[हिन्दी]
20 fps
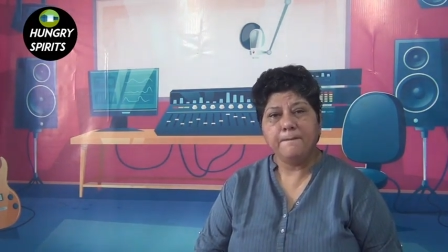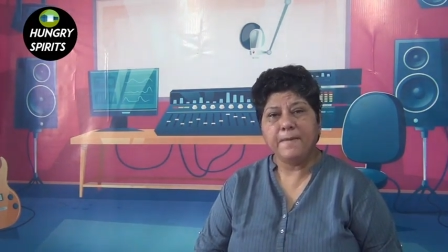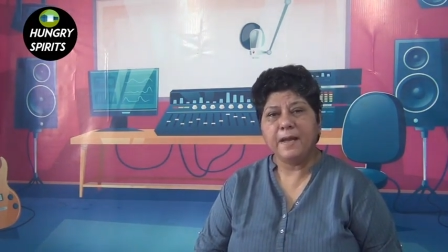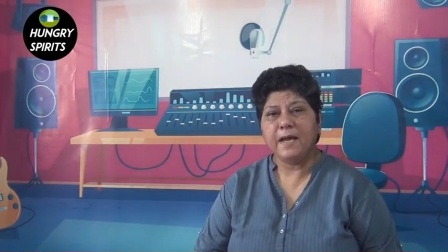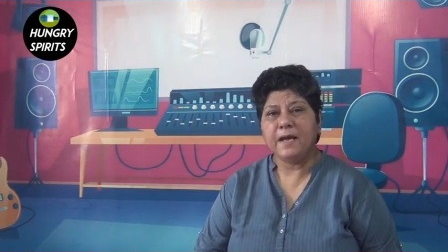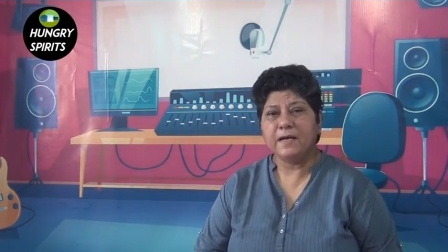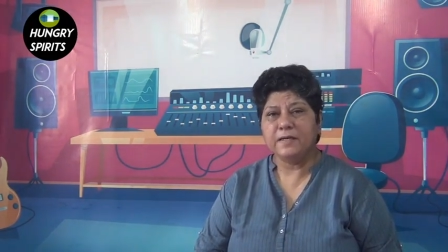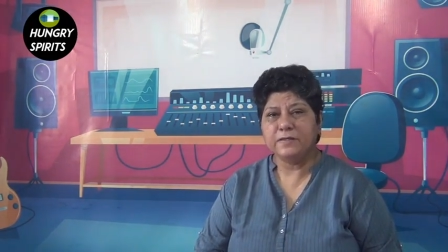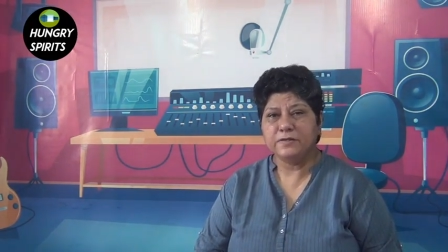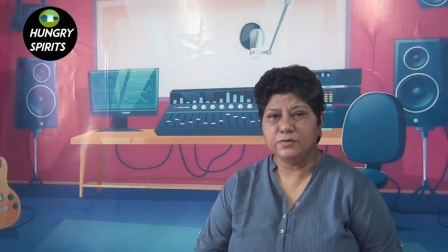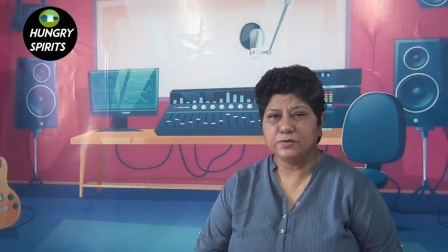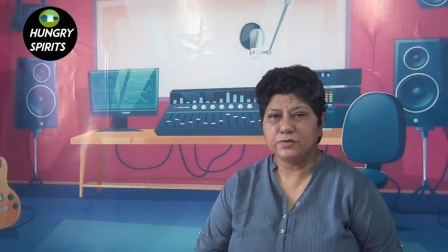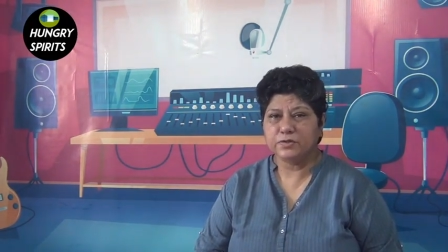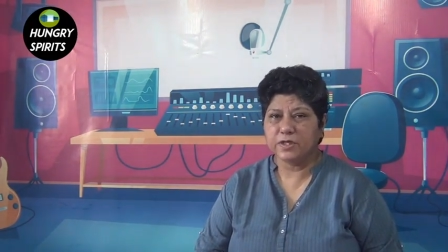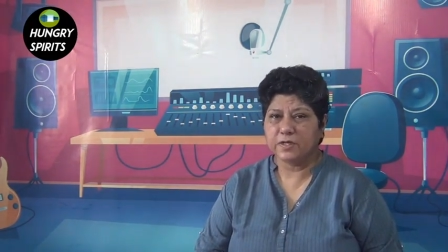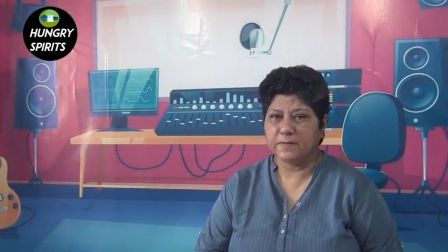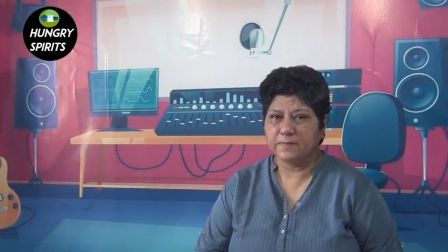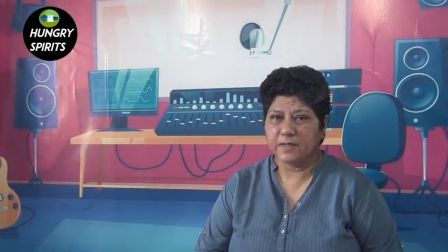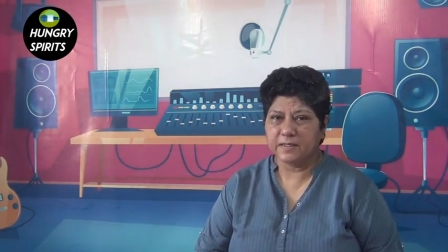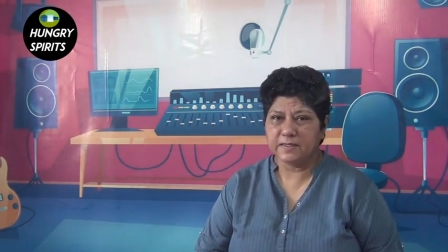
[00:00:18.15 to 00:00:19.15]
मैं अंजू
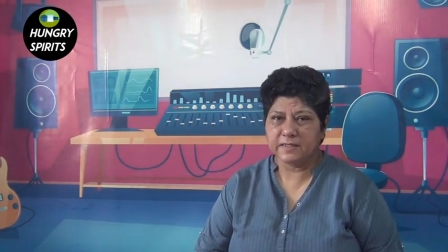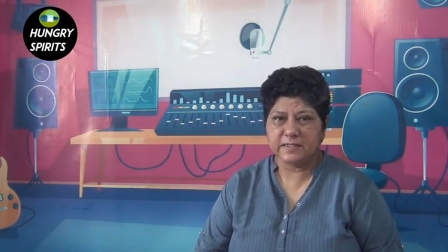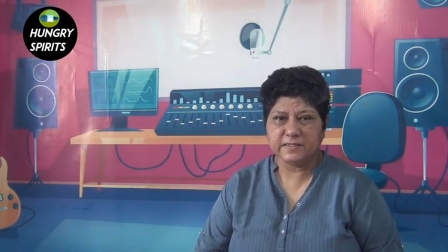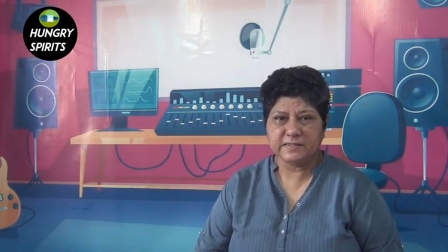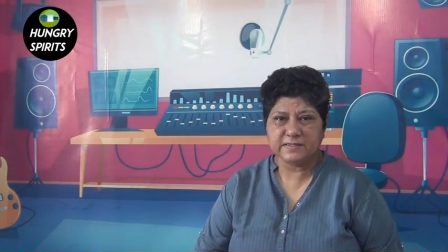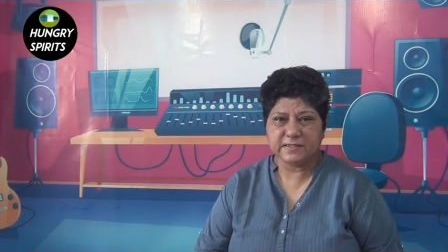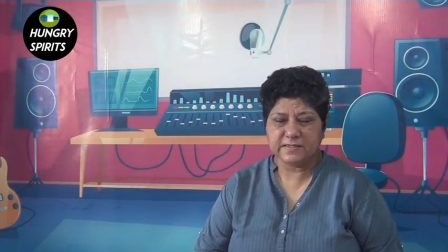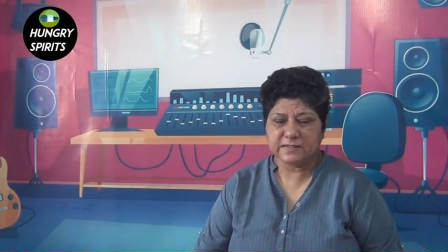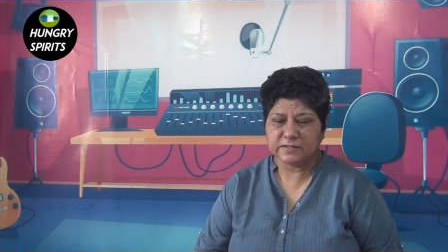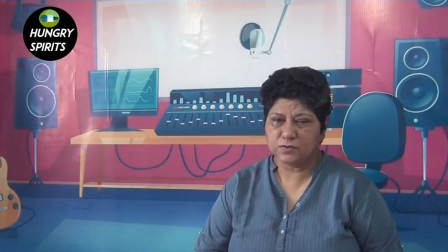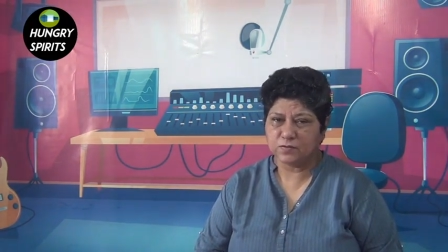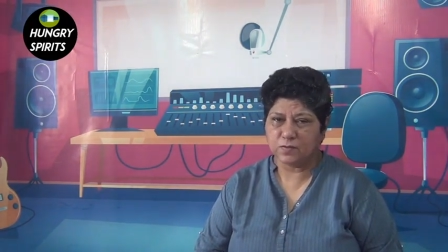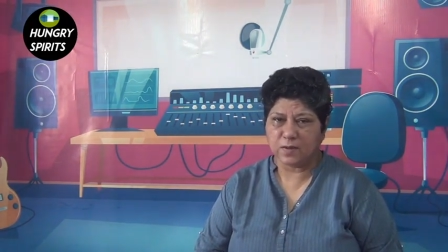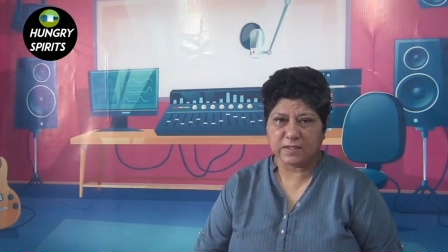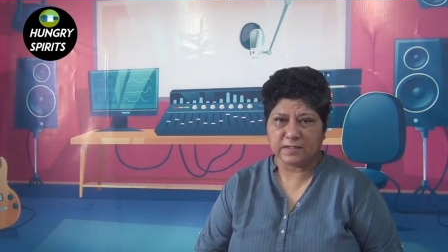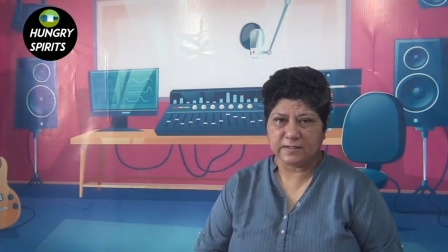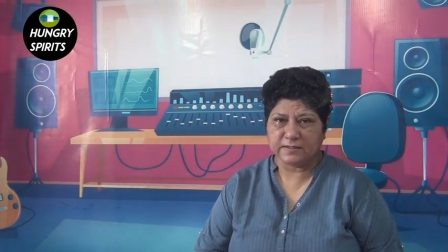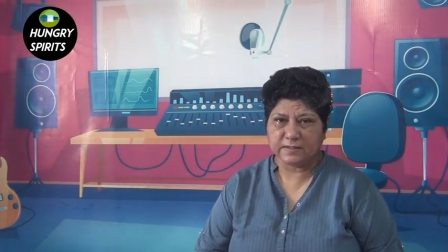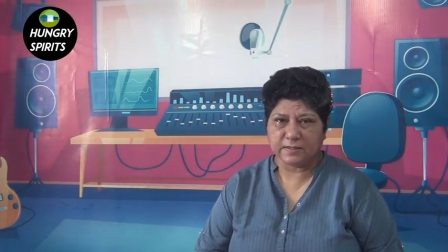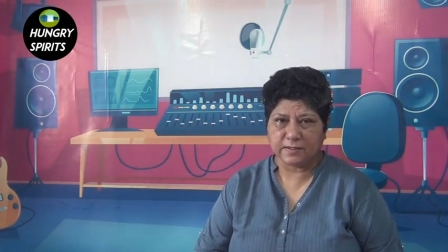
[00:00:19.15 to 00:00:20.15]
शर्मा दिल से स्वागत